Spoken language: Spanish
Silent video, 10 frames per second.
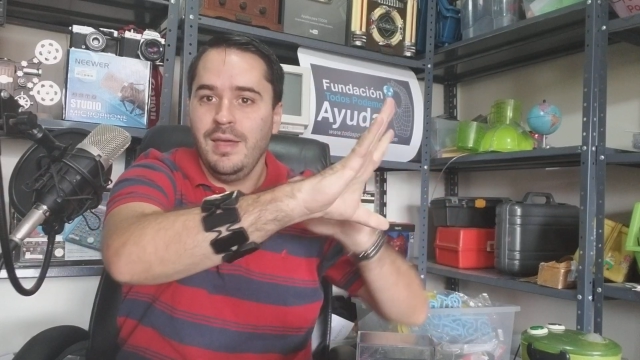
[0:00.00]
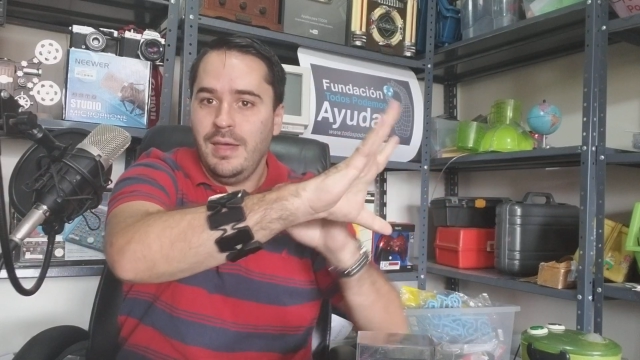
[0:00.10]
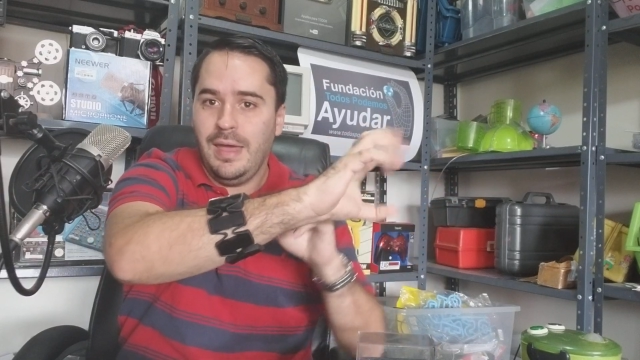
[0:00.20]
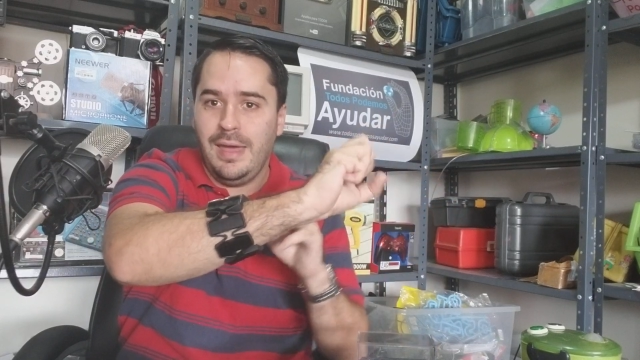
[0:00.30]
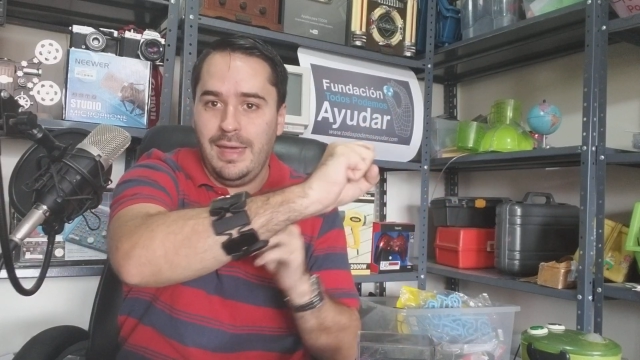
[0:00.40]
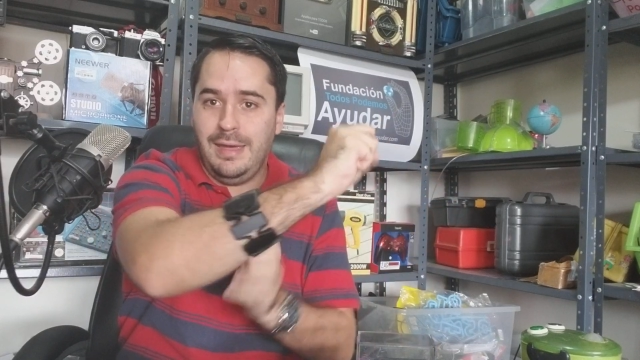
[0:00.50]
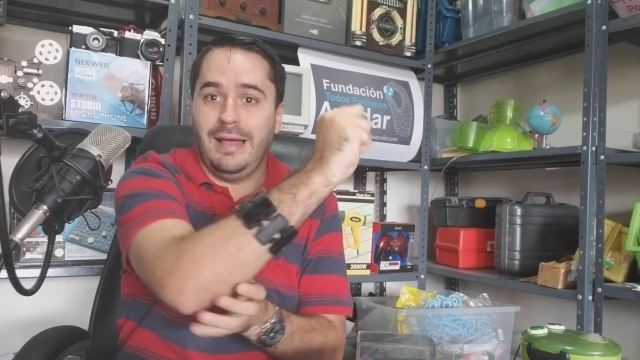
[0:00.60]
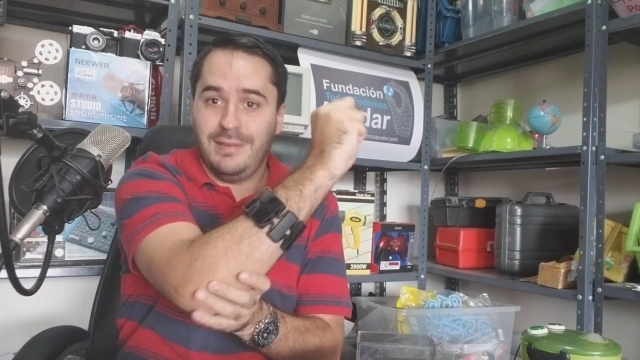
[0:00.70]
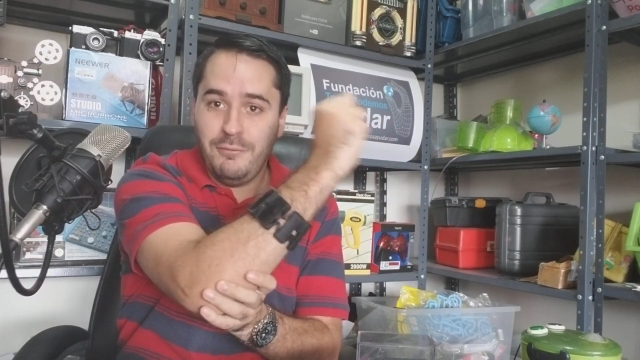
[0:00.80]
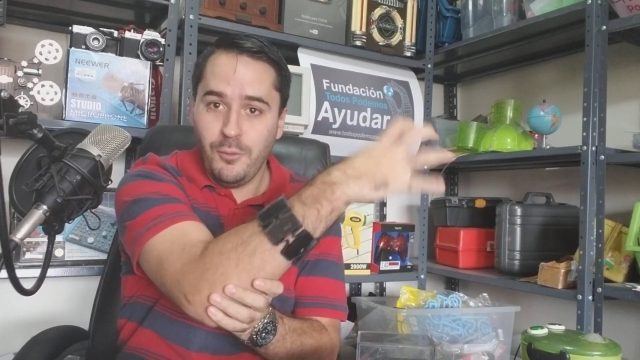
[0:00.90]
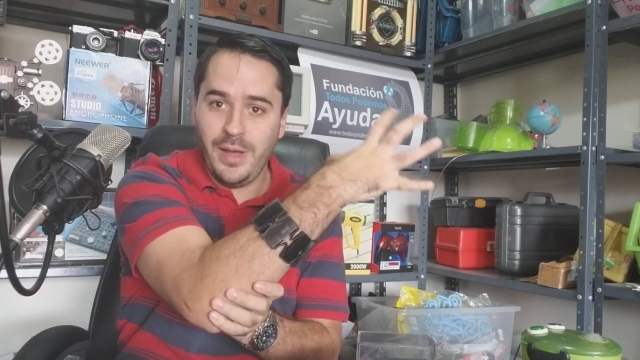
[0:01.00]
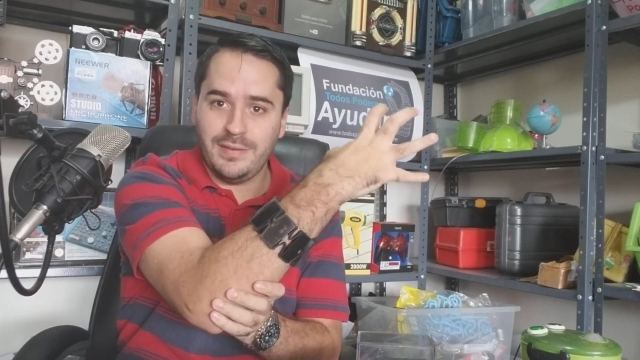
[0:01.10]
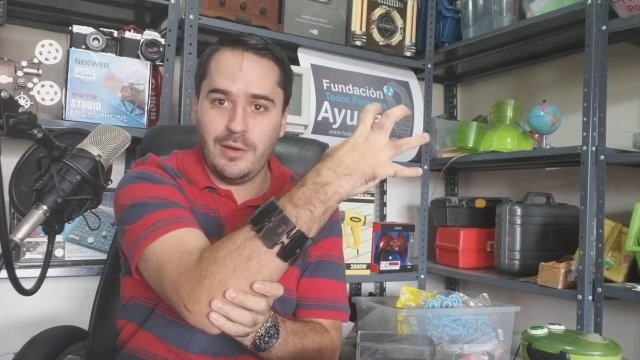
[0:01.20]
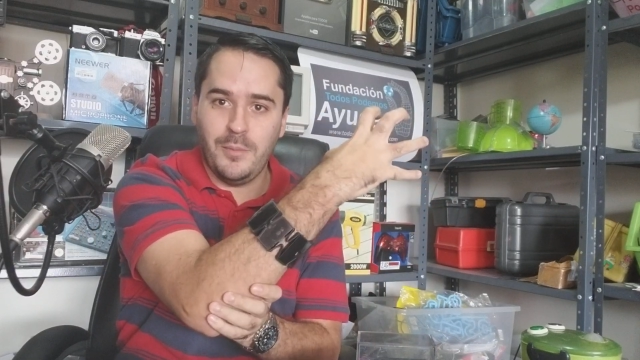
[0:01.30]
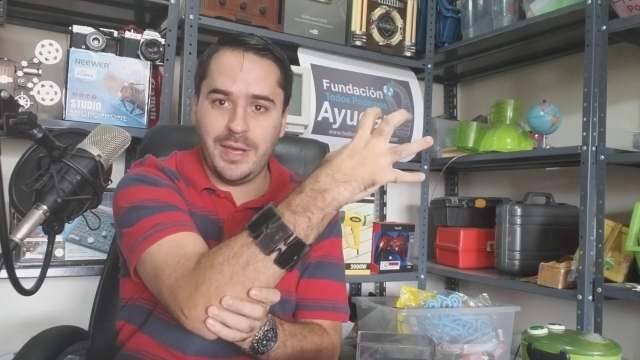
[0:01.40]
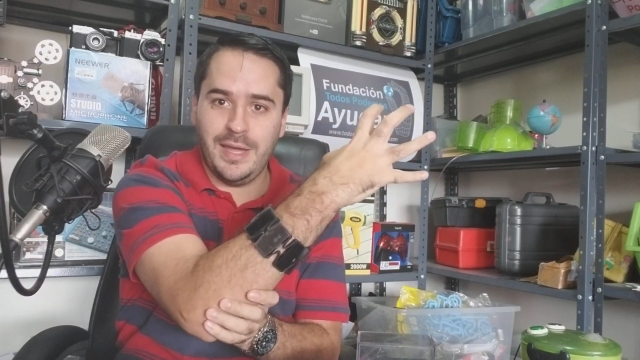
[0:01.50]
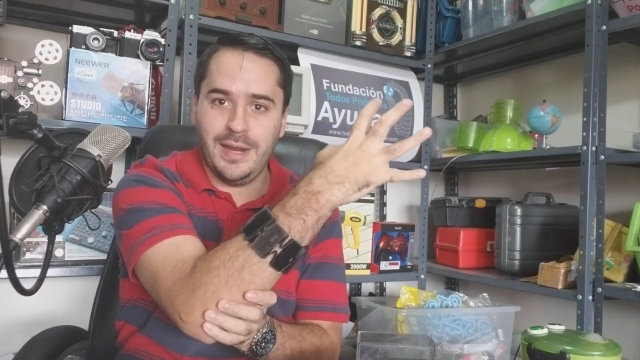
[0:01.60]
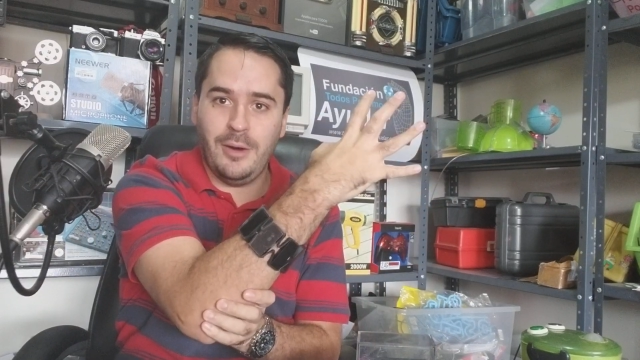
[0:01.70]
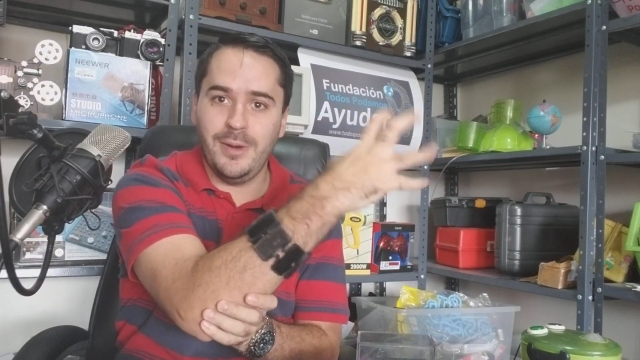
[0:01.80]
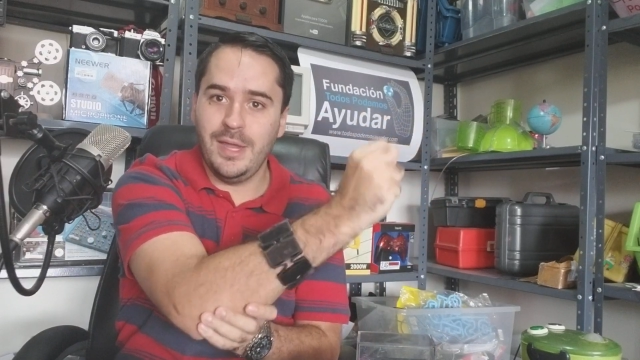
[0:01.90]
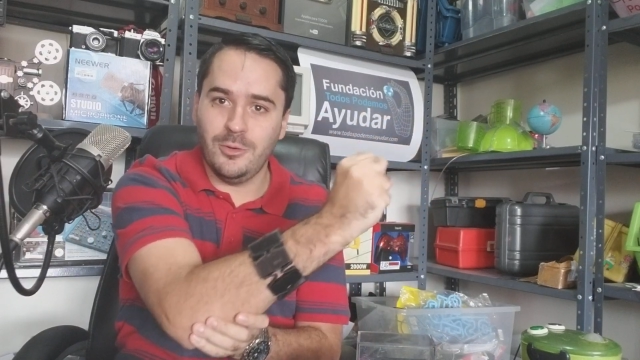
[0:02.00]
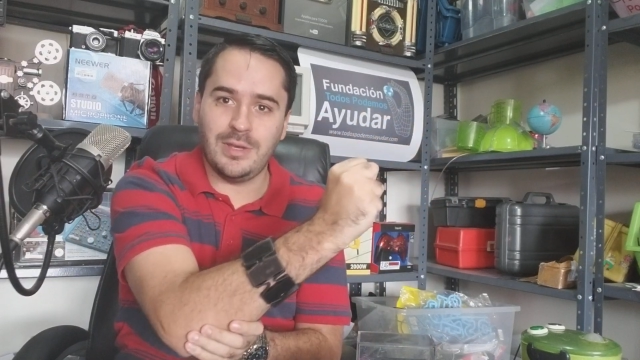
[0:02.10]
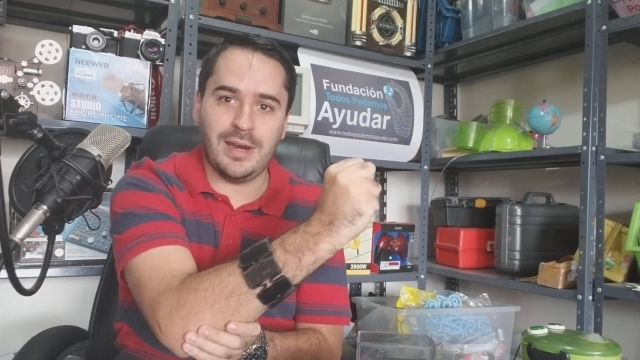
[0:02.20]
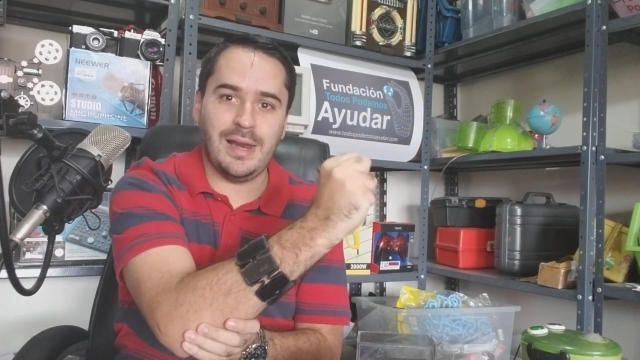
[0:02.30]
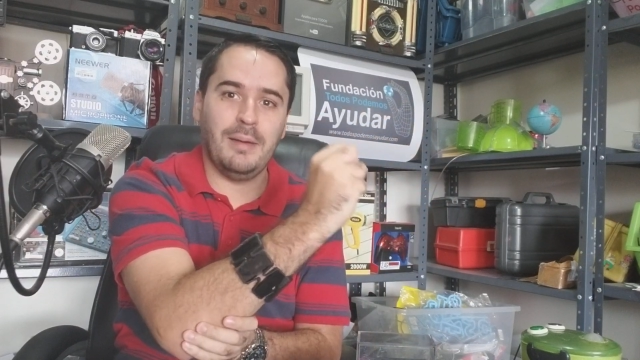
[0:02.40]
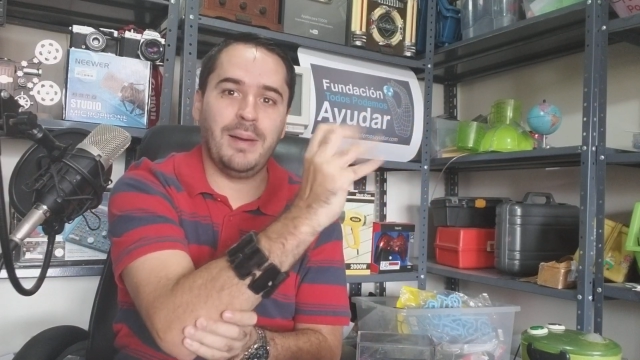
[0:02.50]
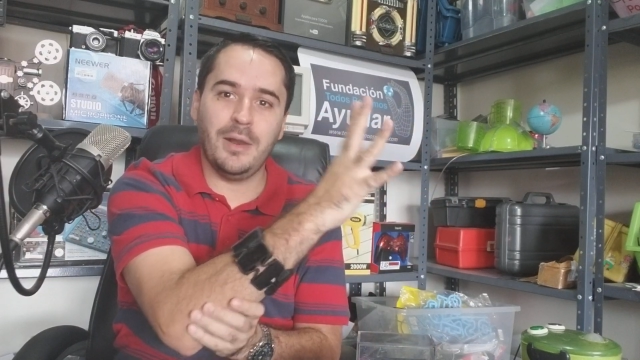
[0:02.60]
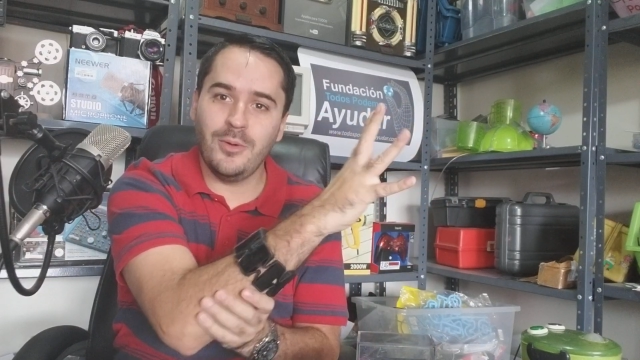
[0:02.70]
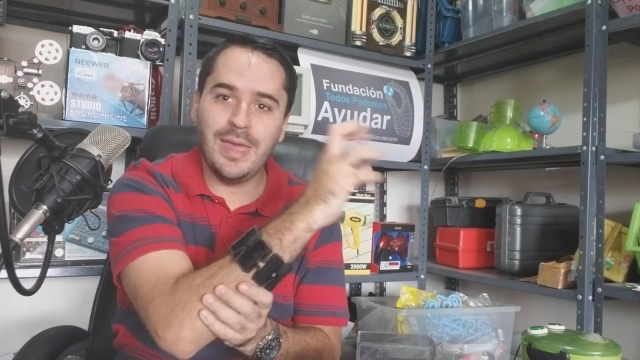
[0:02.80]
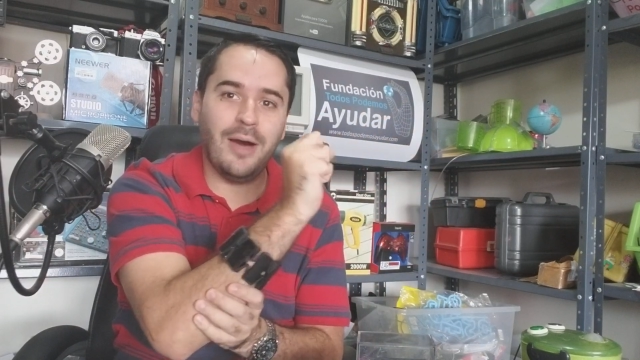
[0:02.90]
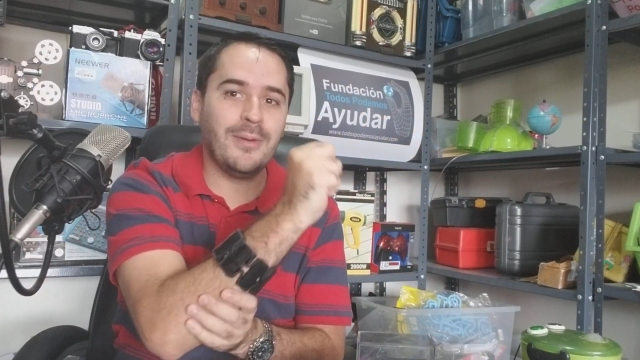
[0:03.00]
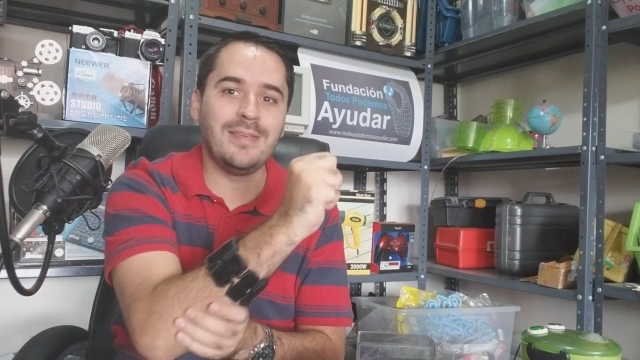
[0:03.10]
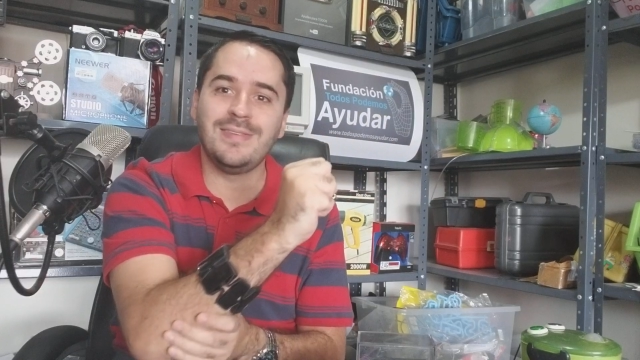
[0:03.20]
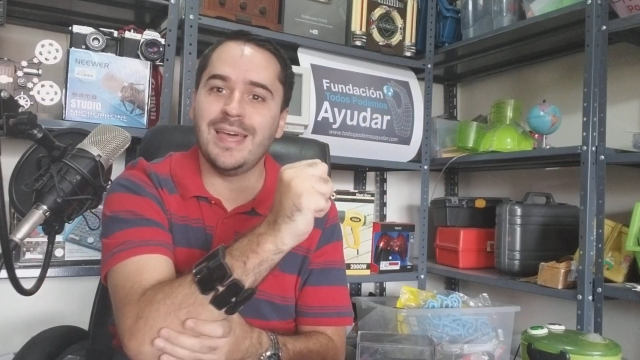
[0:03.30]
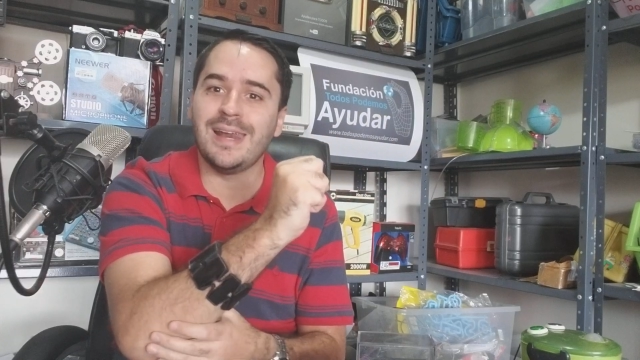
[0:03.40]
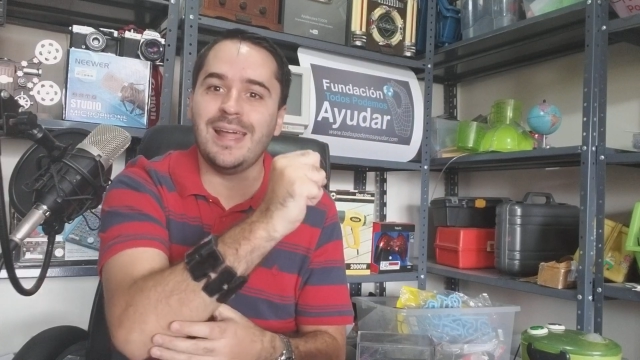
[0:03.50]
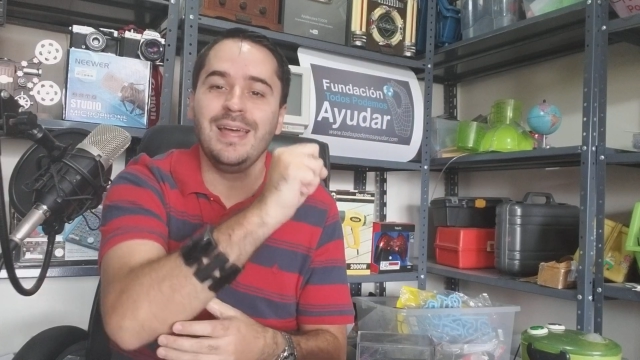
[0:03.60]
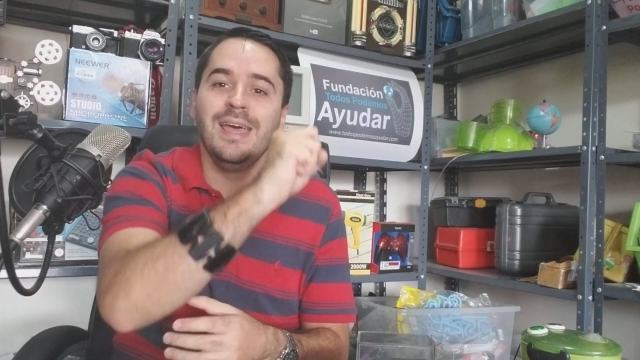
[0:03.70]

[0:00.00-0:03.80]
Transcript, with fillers: eh, hace fuerza como querer abrir o cerrar la mano y abre y cierra,